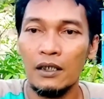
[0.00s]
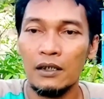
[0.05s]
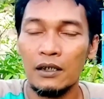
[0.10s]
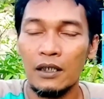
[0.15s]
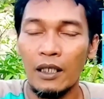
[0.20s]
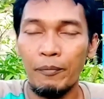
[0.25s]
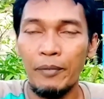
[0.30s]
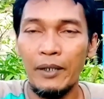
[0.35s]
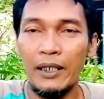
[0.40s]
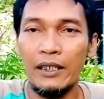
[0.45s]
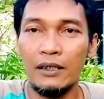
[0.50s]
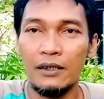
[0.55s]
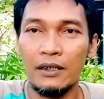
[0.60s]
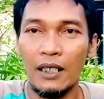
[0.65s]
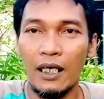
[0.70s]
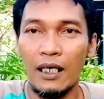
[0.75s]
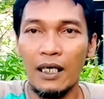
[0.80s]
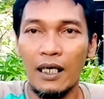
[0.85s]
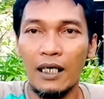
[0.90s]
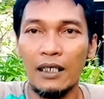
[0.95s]
tapi
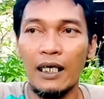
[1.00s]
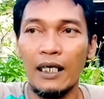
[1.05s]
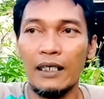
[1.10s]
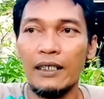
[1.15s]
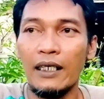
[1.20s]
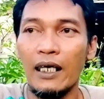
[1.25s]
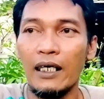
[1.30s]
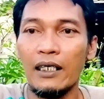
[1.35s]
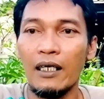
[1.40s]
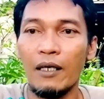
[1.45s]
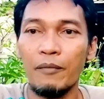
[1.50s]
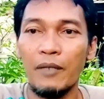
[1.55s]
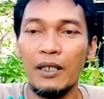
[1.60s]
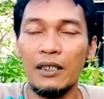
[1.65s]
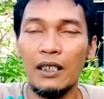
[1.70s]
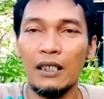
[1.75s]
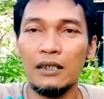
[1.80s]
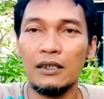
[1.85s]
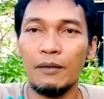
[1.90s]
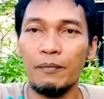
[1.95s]
sekarang kan ada
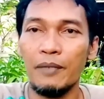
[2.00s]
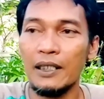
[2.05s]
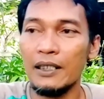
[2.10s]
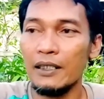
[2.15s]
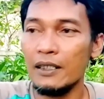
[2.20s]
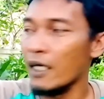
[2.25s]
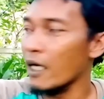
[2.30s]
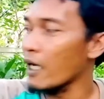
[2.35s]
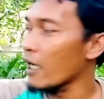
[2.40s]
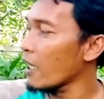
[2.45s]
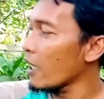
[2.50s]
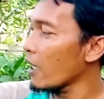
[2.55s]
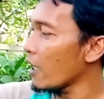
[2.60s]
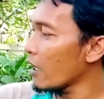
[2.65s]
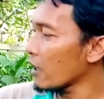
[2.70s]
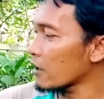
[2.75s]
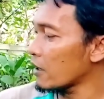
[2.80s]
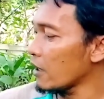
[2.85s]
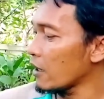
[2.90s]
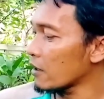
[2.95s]
namanya cebedak
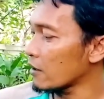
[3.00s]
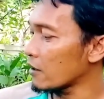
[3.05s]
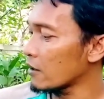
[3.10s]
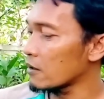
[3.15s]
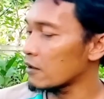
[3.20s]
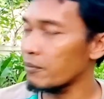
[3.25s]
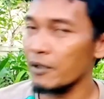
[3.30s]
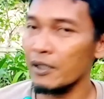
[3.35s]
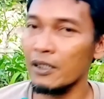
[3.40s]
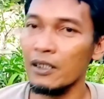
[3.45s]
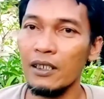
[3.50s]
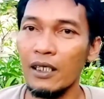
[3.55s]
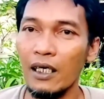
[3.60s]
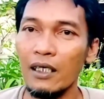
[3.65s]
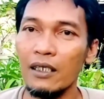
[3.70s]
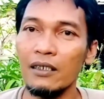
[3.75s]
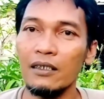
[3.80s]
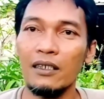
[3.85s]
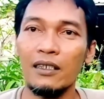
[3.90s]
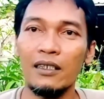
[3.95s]
king seperti ini ya
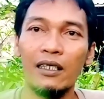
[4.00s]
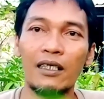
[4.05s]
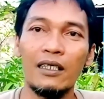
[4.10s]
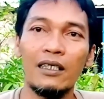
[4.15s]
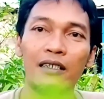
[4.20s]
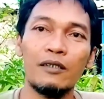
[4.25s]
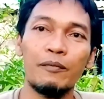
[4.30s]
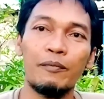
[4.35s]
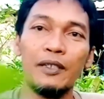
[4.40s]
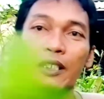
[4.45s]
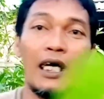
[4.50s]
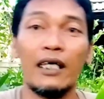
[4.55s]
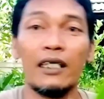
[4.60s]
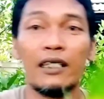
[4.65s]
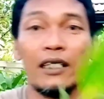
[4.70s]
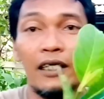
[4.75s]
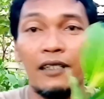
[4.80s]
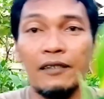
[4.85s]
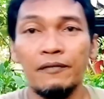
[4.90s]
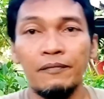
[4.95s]
ini cebedak
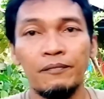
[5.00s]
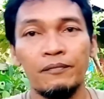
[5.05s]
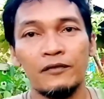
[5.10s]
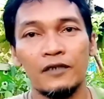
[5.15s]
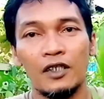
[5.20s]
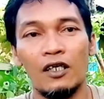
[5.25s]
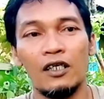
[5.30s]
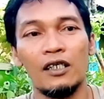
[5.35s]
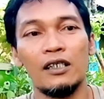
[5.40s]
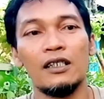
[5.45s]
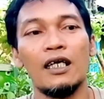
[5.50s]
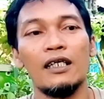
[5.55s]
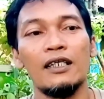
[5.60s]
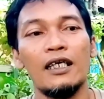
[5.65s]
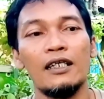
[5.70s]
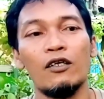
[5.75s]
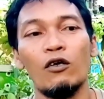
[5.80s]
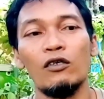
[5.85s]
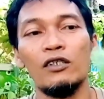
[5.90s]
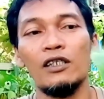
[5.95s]
king kalau kita lihat
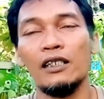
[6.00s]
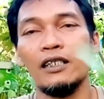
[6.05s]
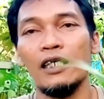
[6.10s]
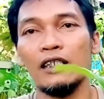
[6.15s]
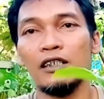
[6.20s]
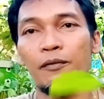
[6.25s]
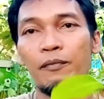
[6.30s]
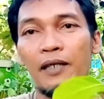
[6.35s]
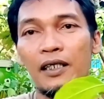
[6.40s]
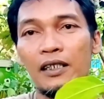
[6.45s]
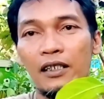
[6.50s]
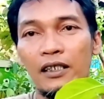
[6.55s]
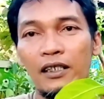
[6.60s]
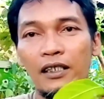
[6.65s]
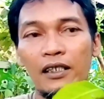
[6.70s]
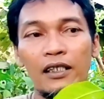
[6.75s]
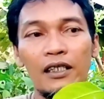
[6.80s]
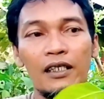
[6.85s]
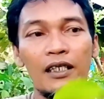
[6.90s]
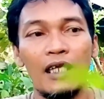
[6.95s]
daunnya dia
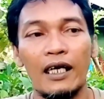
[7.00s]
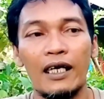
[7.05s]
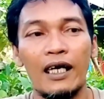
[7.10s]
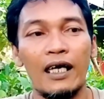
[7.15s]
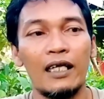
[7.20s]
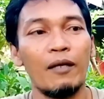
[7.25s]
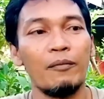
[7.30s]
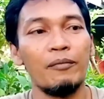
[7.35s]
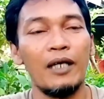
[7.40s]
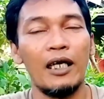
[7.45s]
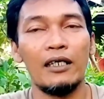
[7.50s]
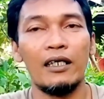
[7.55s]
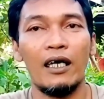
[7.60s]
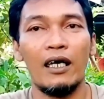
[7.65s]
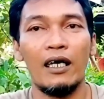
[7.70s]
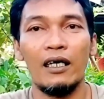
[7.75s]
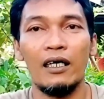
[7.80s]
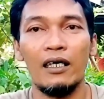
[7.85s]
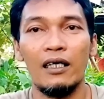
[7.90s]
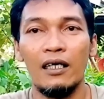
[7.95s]
seperti nangka tapi
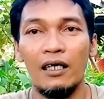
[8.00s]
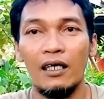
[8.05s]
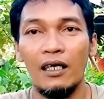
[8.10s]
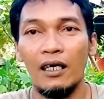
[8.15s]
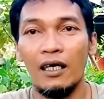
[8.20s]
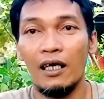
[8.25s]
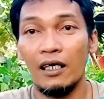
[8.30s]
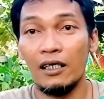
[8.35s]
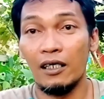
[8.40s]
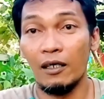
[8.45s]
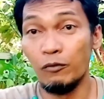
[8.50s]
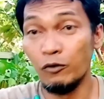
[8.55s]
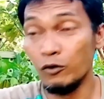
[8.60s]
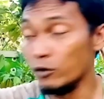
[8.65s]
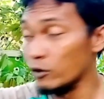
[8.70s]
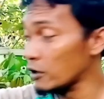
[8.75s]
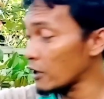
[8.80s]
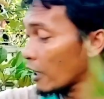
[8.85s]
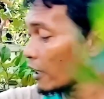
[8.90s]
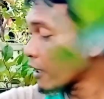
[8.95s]
ada ada
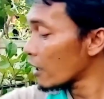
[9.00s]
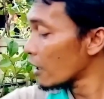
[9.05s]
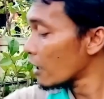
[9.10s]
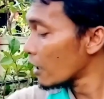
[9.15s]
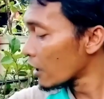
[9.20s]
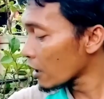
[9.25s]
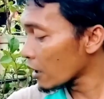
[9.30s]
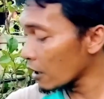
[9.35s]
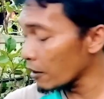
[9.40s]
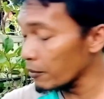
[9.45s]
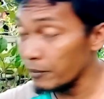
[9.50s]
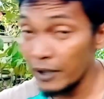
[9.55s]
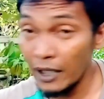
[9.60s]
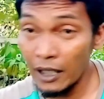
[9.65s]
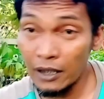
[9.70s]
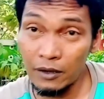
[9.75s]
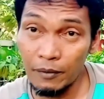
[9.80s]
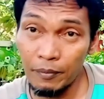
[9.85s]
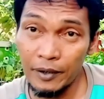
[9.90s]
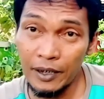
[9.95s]
bulunya
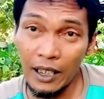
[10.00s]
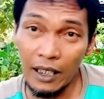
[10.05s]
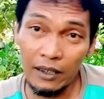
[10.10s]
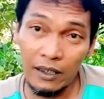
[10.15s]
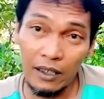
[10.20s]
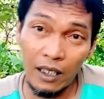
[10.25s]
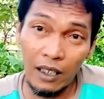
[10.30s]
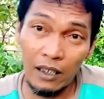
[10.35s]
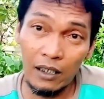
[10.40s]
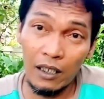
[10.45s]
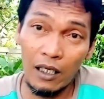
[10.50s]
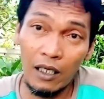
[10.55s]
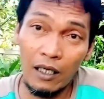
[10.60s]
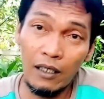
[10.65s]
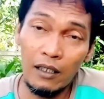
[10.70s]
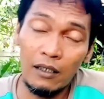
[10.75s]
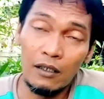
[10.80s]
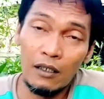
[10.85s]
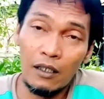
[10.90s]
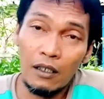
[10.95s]
kelebihan cebedak king adalah
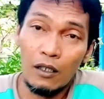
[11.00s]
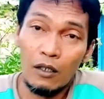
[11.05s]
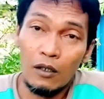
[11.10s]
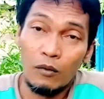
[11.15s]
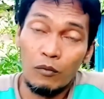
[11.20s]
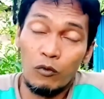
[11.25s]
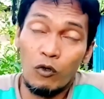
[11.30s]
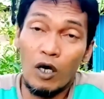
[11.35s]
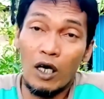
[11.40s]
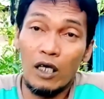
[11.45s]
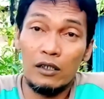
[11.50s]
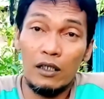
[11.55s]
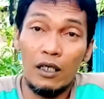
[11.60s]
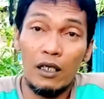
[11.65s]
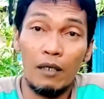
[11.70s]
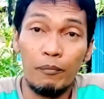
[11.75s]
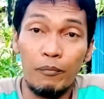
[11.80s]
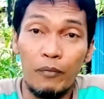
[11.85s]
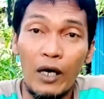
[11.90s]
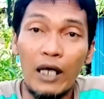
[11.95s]
buahnya
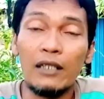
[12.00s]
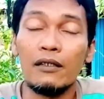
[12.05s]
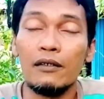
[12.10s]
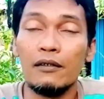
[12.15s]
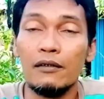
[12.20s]
lebat